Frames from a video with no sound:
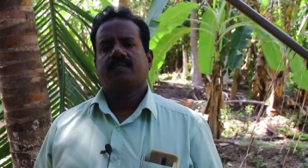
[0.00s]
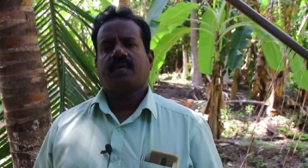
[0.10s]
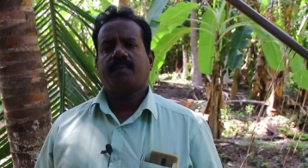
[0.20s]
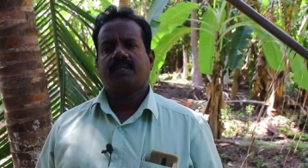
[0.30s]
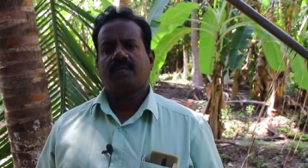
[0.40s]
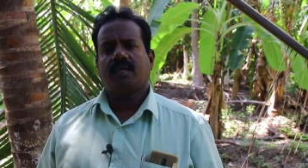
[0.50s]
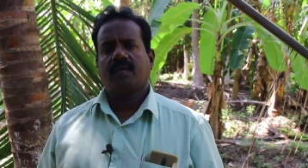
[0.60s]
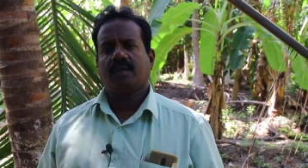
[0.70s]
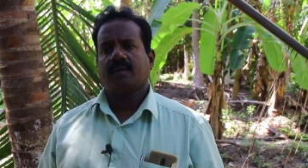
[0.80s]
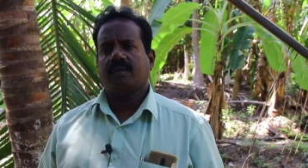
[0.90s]
சமயத்தில்
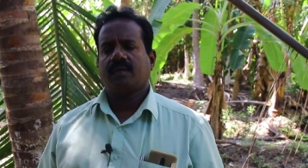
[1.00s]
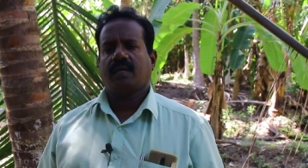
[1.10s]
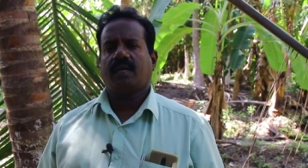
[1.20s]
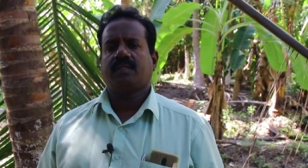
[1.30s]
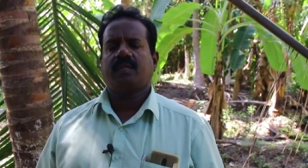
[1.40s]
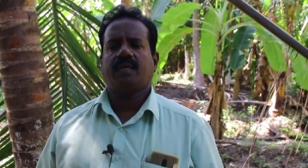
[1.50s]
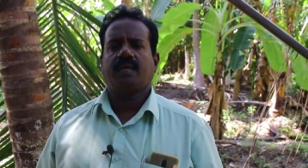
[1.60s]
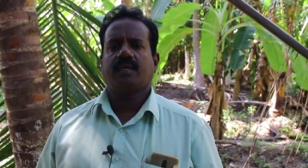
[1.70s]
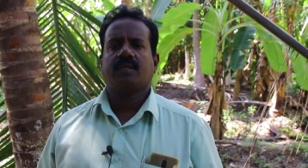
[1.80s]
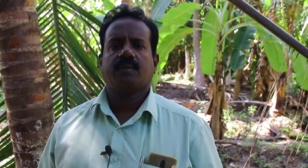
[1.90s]
நிலத்திலேயே
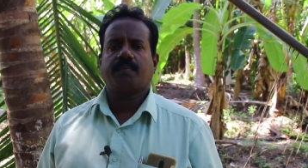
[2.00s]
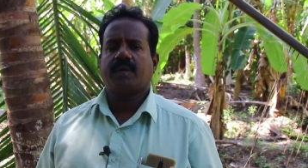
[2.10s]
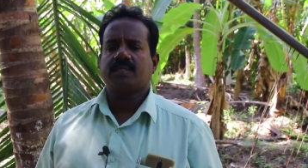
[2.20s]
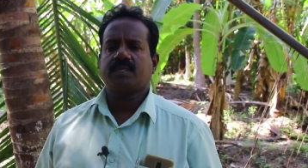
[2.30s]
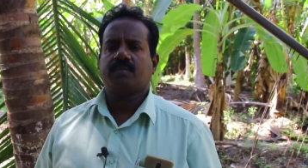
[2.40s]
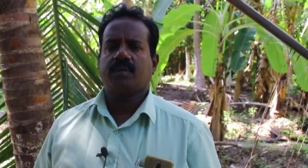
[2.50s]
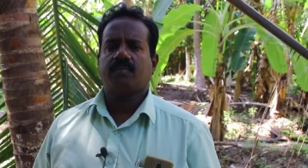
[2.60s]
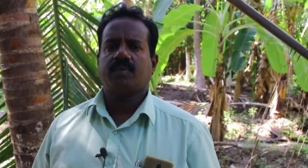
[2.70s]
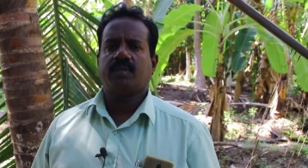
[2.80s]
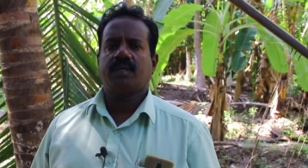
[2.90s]
பாசனம்
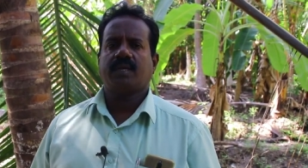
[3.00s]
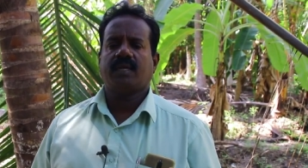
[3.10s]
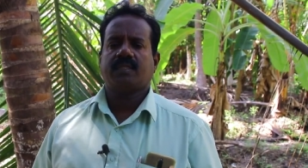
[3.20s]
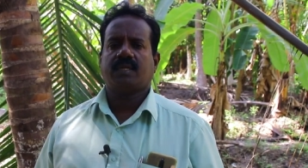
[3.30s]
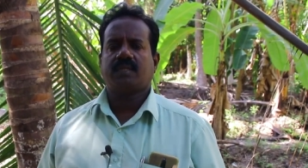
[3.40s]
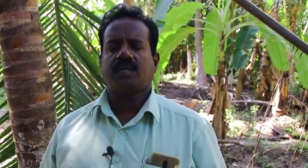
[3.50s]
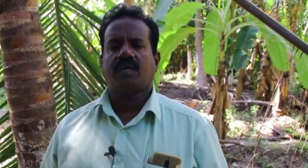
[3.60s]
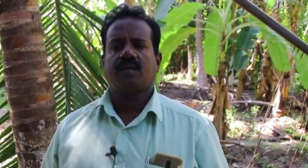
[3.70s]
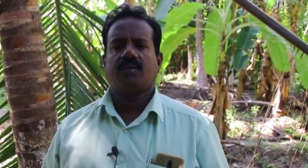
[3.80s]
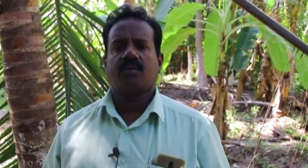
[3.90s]
பண்ணும்போது
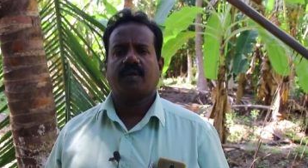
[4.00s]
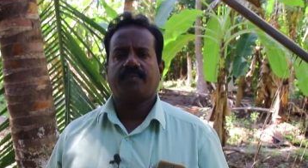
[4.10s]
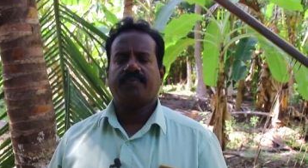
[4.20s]
நிலத்தில் கூட